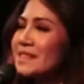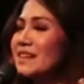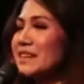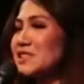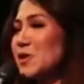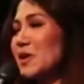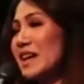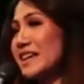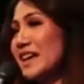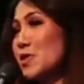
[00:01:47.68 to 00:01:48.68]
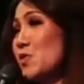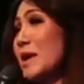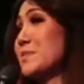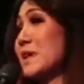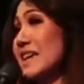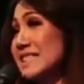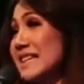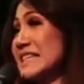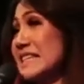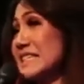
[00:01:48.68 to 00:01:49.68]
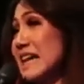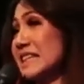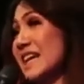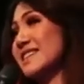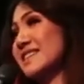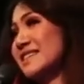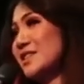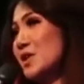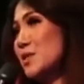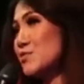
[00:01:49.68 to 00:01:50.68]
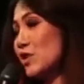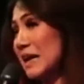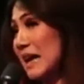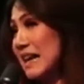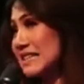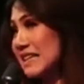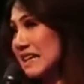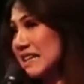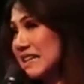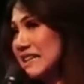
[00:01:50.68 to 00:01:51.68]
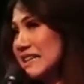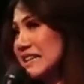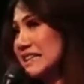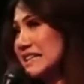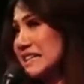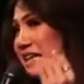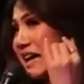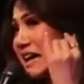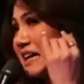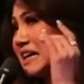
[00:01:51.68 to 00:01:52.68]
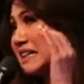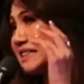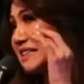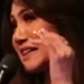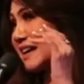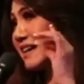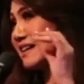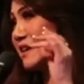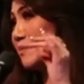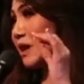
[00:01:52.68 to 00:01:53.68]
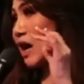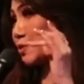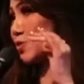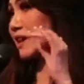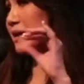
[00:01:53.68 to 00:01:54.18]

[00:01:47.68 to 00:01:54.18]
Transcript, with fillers: Ada seorang yang luar biasa dicatat bukan hanya ketika dia melakukan